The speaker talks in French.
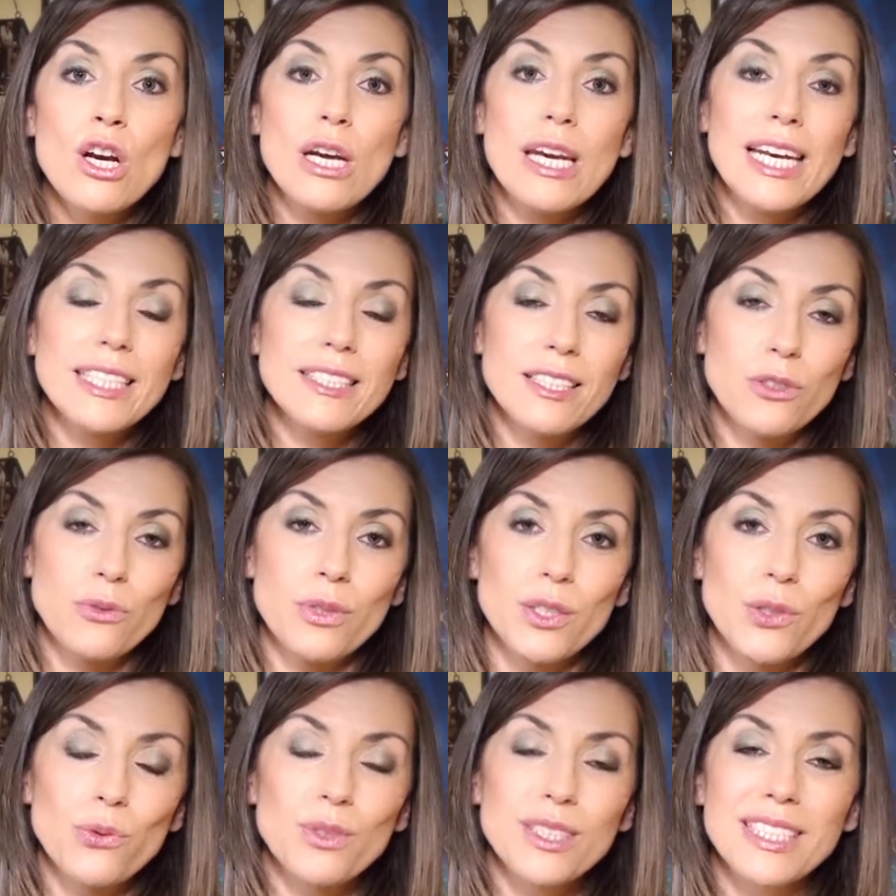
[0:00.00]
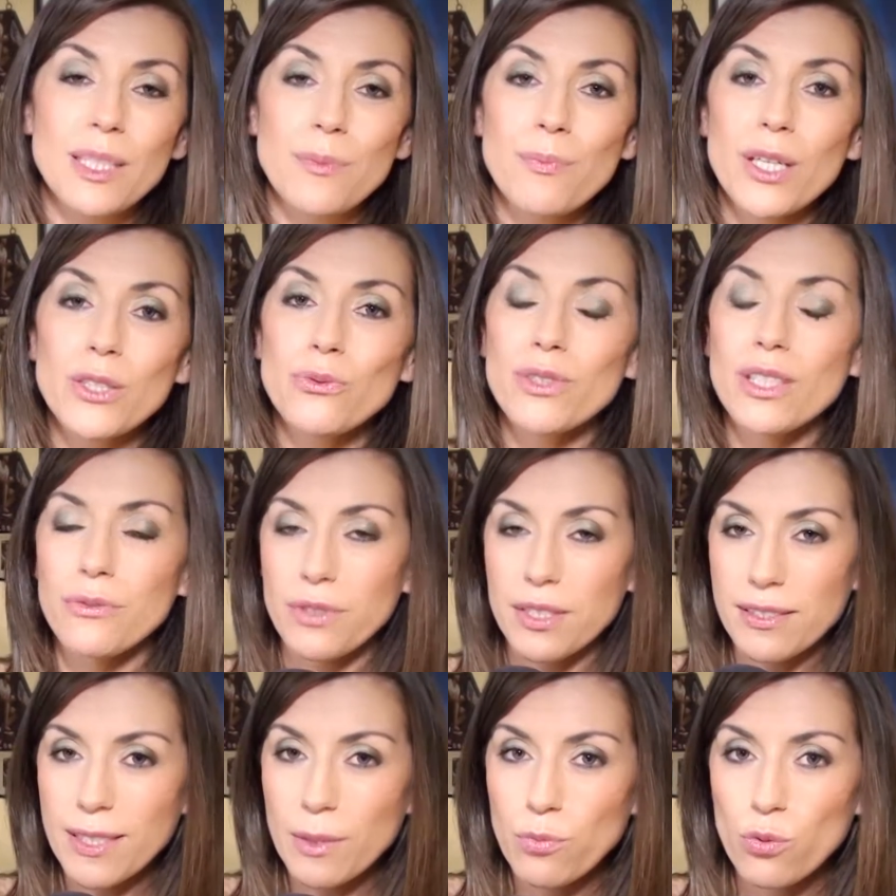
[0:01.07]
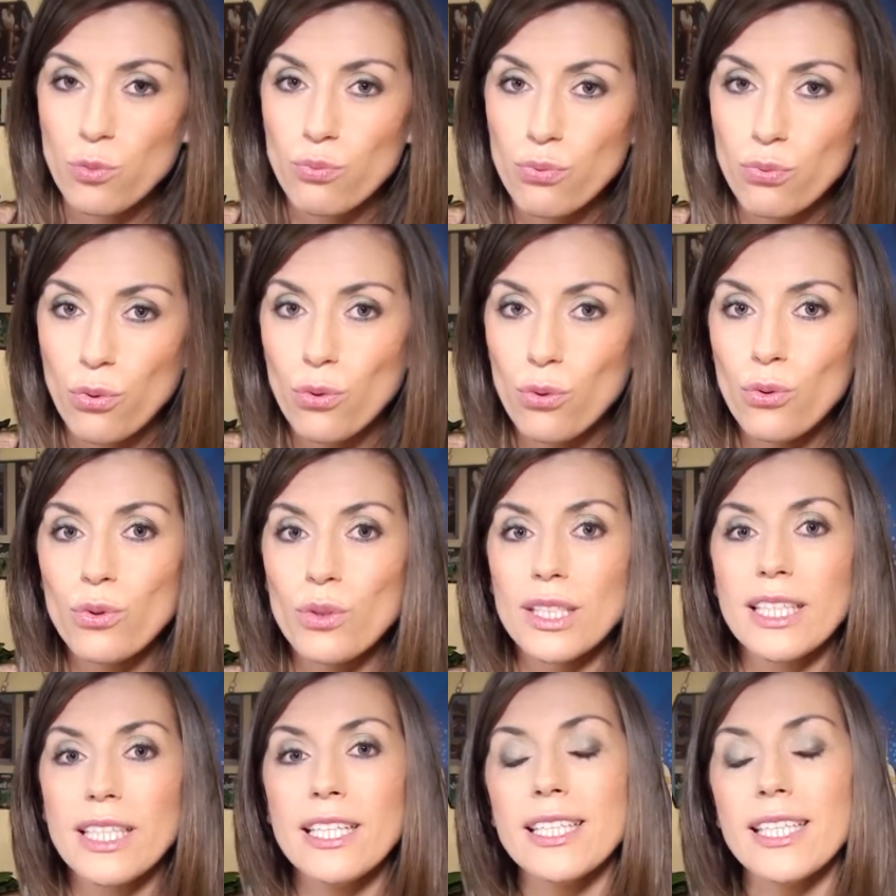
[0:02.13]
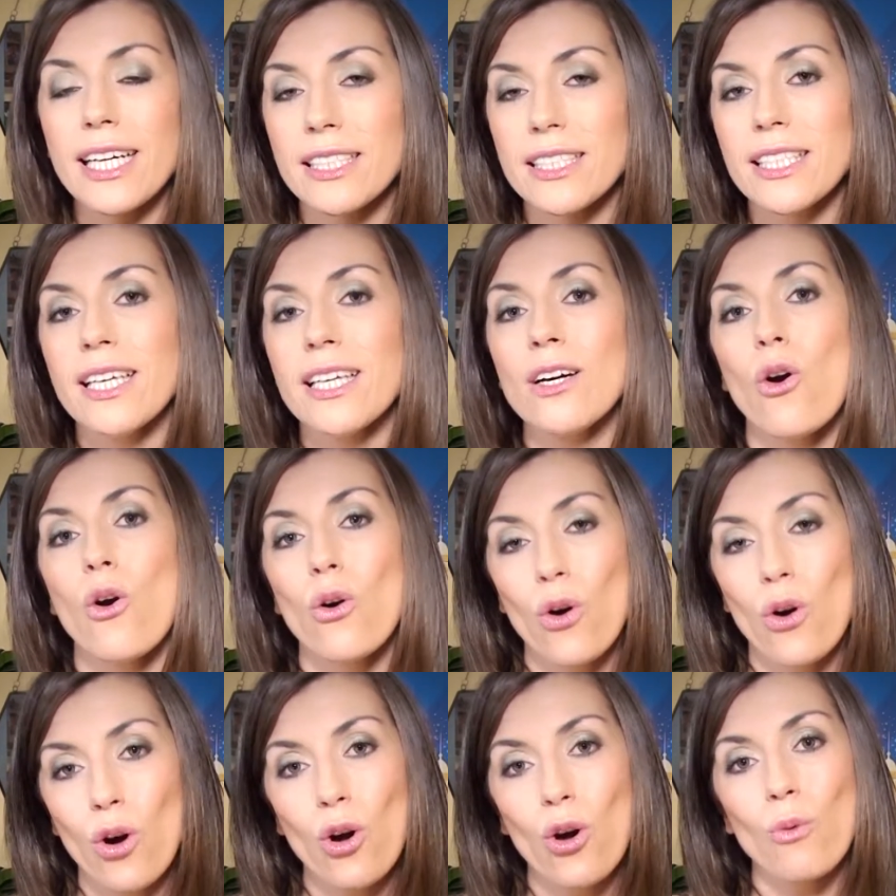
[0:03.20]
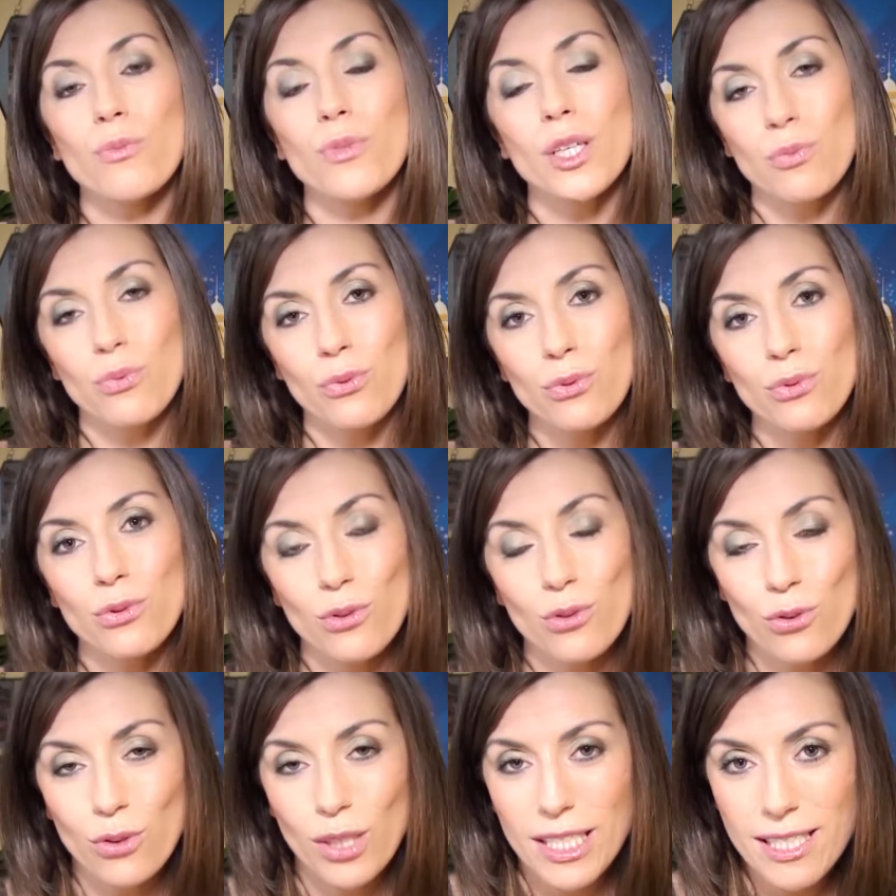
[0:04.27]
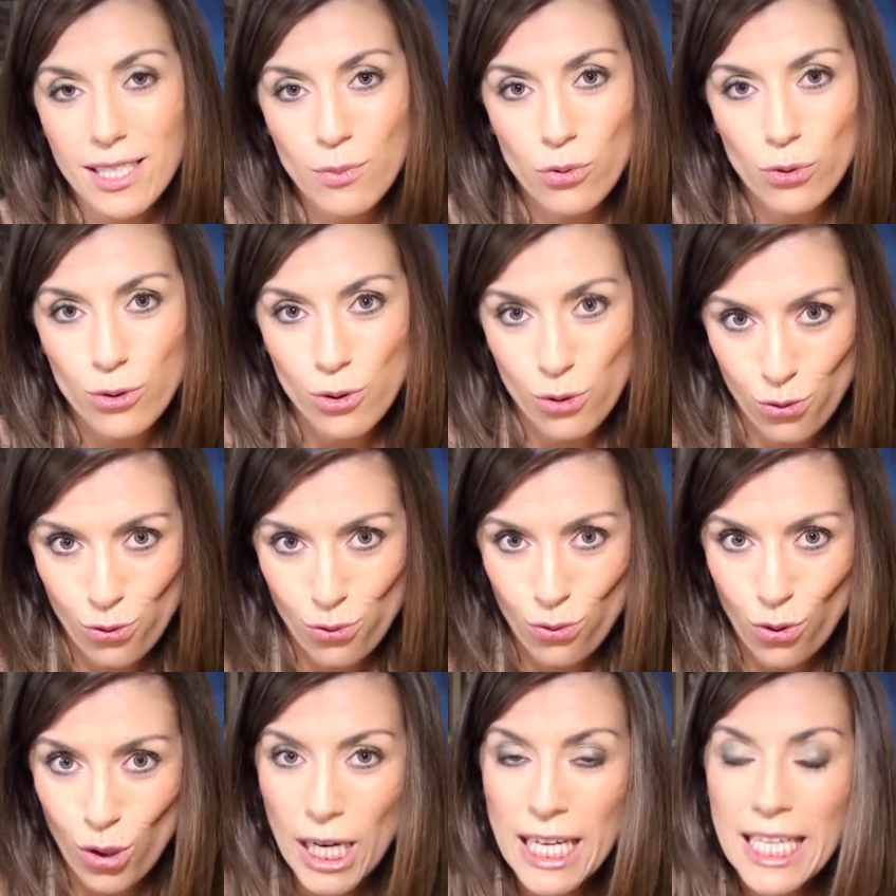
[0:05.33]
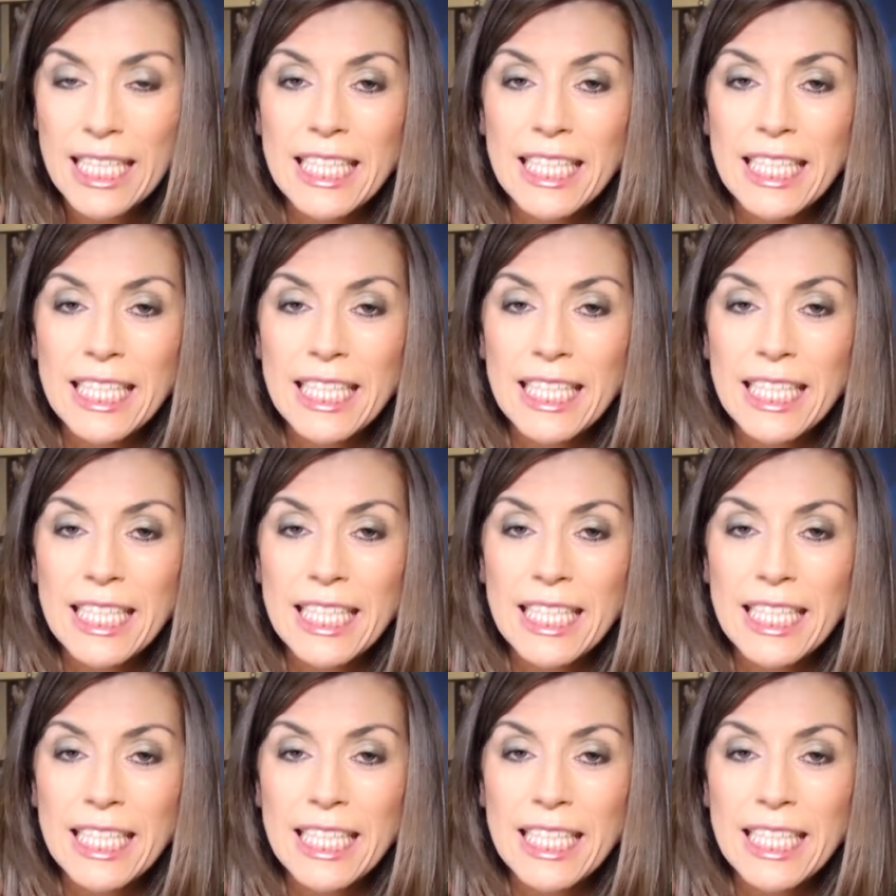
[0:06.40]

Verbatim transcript: la situation n'était pas tout à fait simple pour eux et ils craignaient encore bien plus que la simple censure.